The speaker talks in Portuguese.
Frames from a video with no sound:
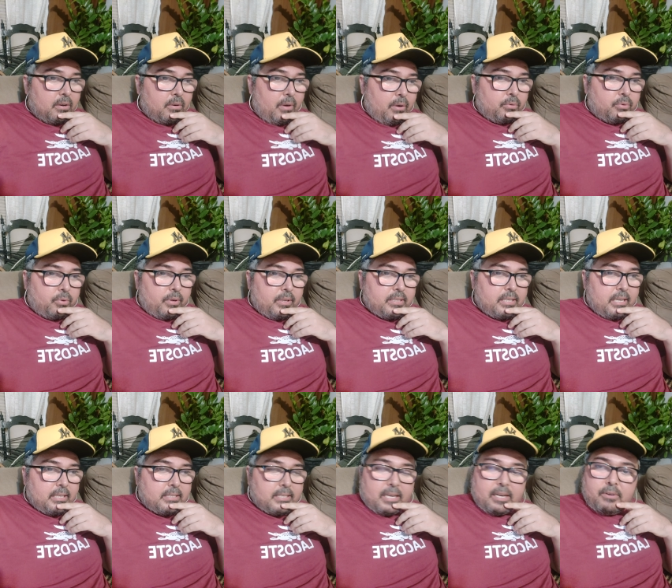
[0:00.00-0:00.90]
com
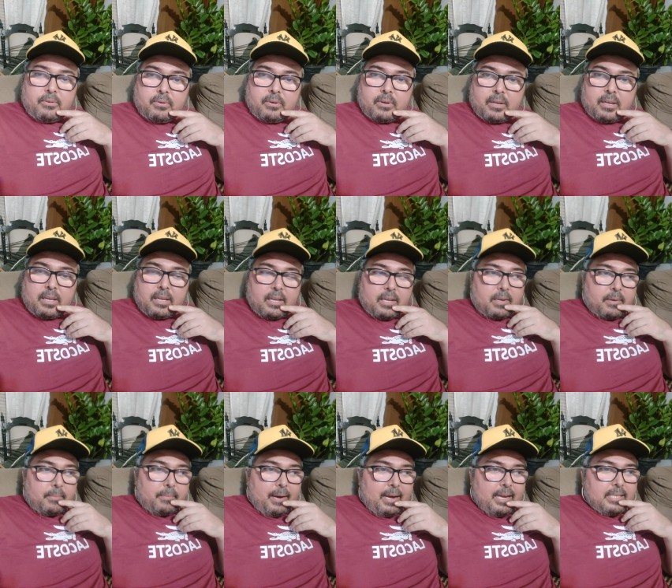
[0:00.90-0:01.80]
autorização.
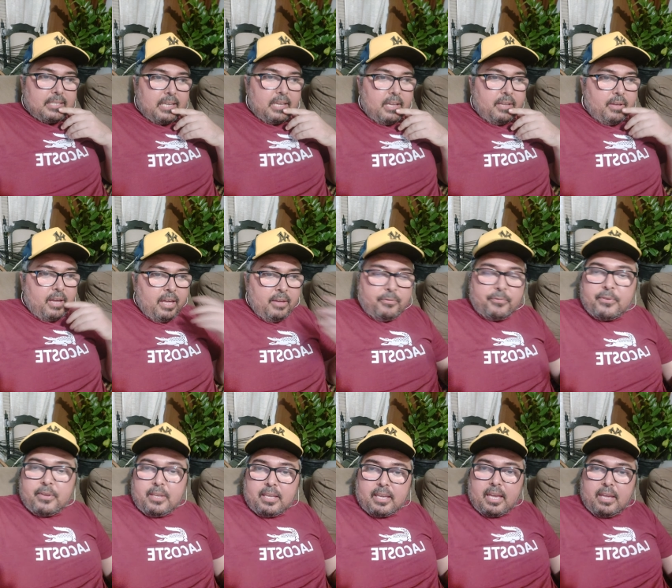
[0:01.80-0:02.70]
Mas
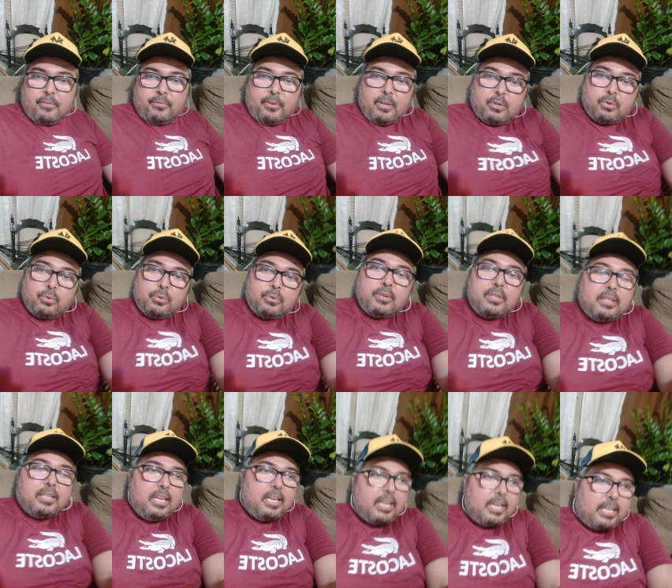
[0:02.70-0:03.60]
enfim, enfim, tudo
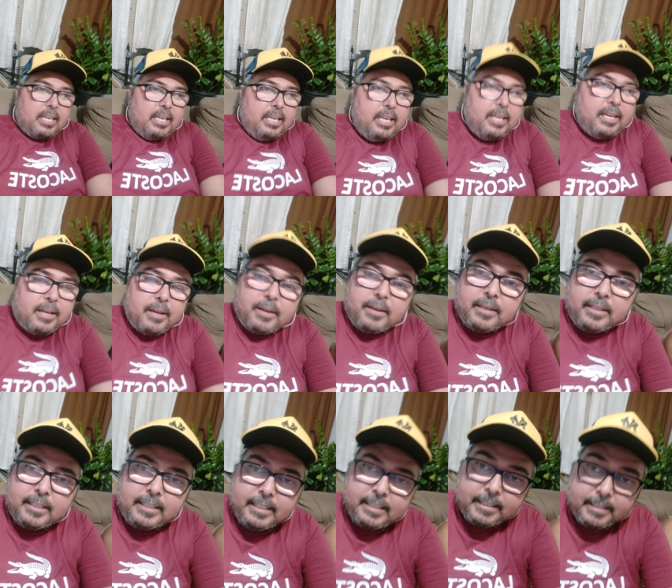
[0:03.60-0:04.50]
indica que
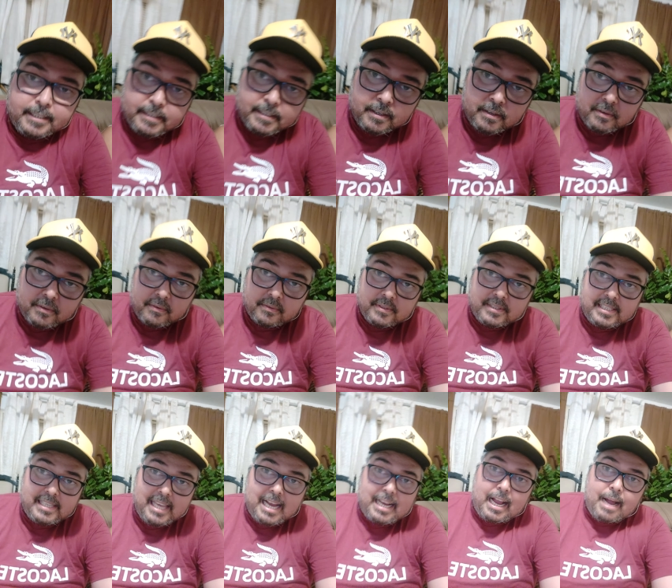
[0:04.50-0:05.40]

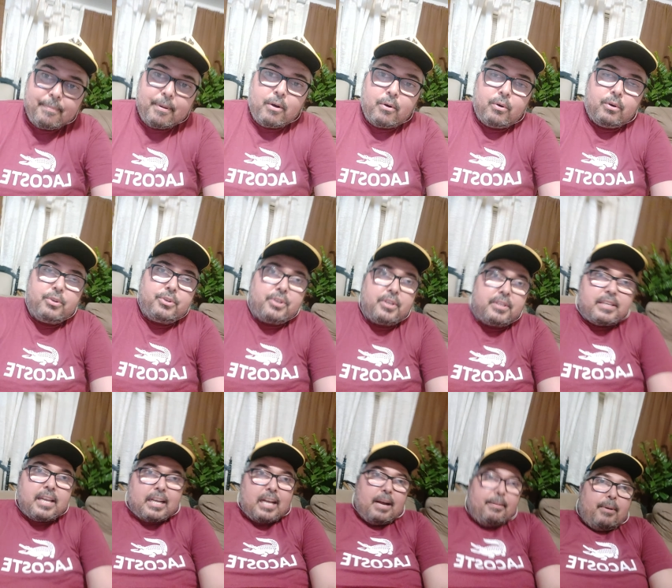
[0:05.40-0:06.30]
se acaba hoje,
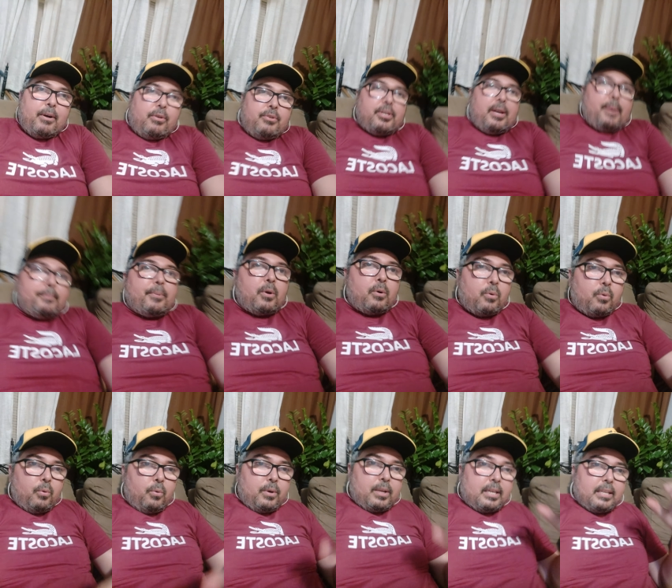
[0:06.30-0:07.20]
se acaba hoje a
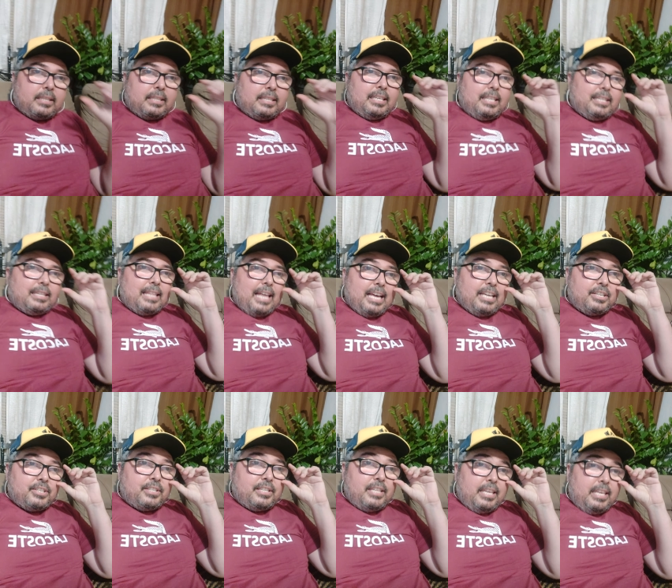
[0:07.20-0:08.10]
procura de
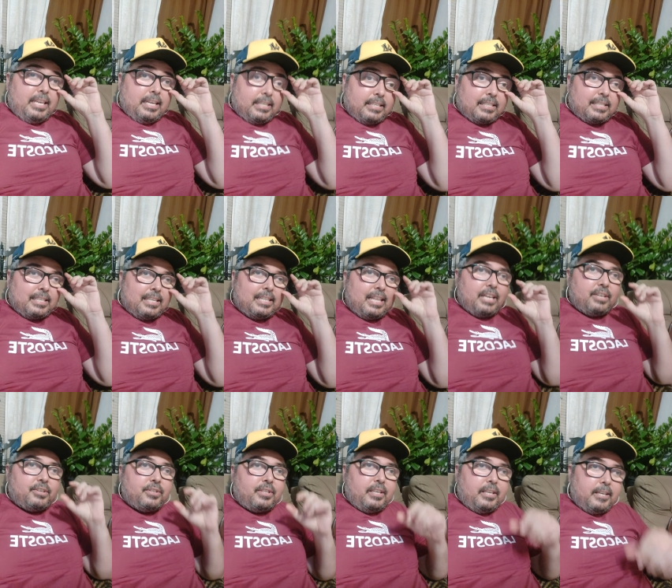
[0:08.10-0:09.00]
10 dias, de
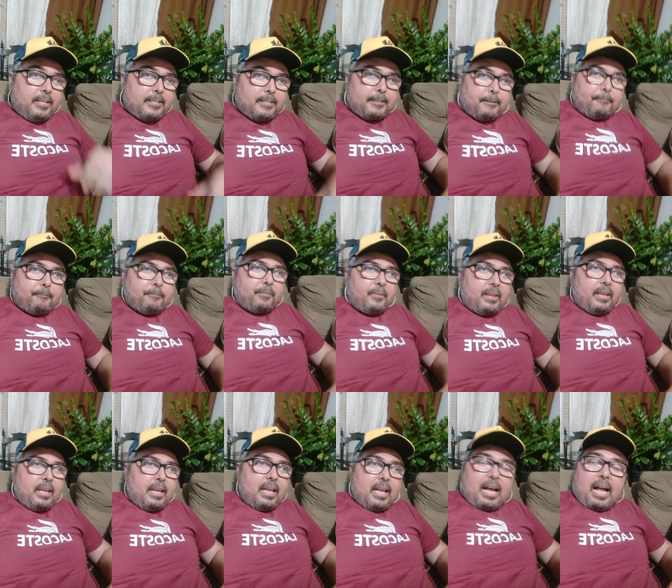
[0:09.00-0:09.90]
10 dias.
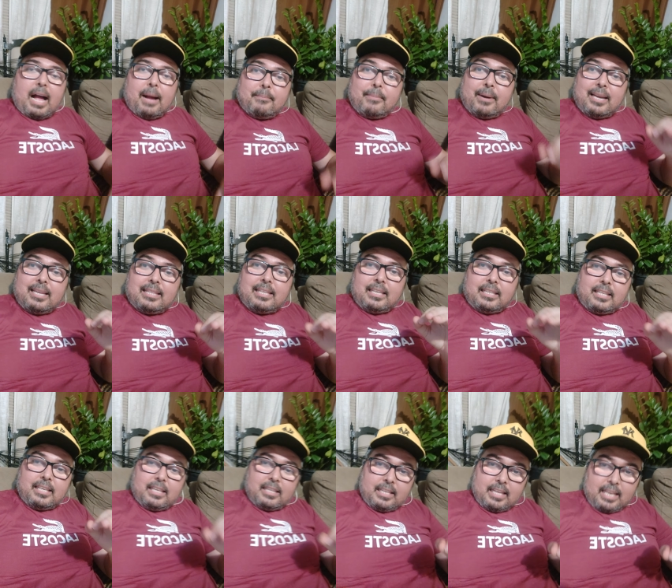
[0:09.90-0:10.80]
A mãe de,
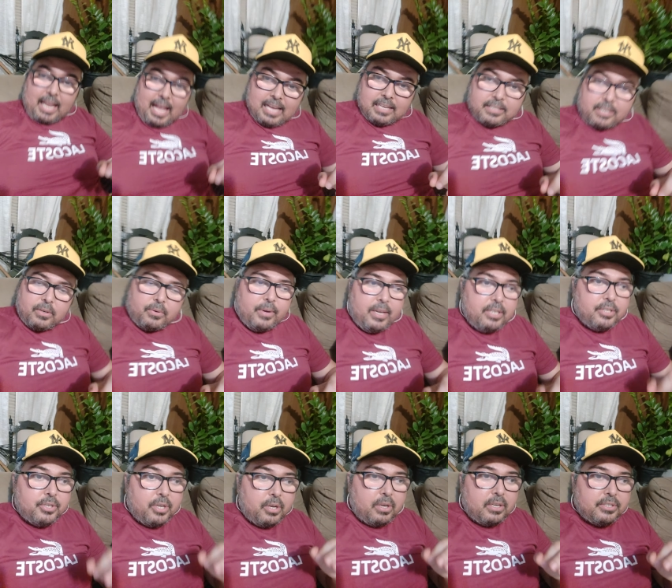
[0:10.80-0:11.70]
de, de Lázaro,
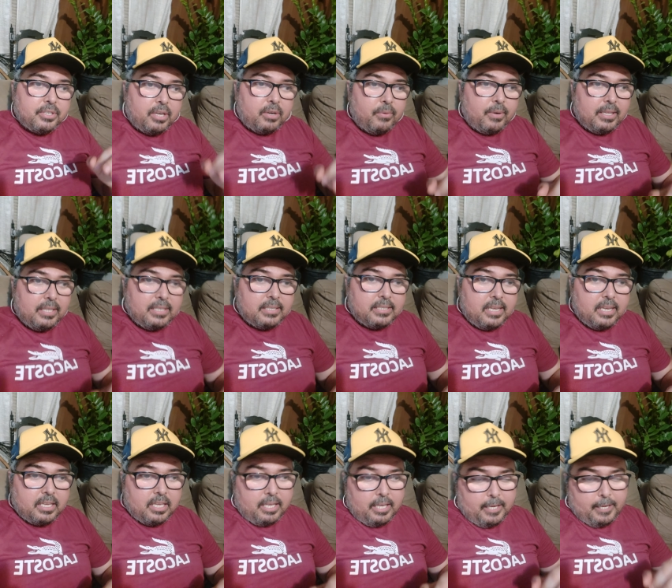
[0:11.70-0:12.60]
ele chegou, chegou a
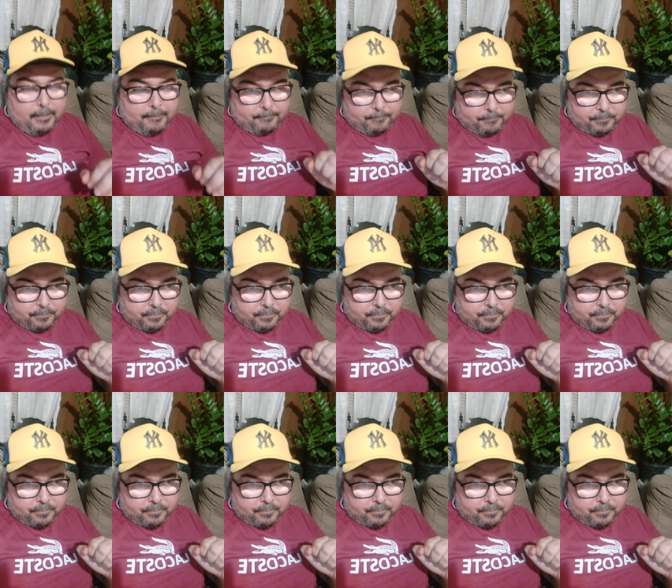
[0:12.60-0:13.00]
dizer que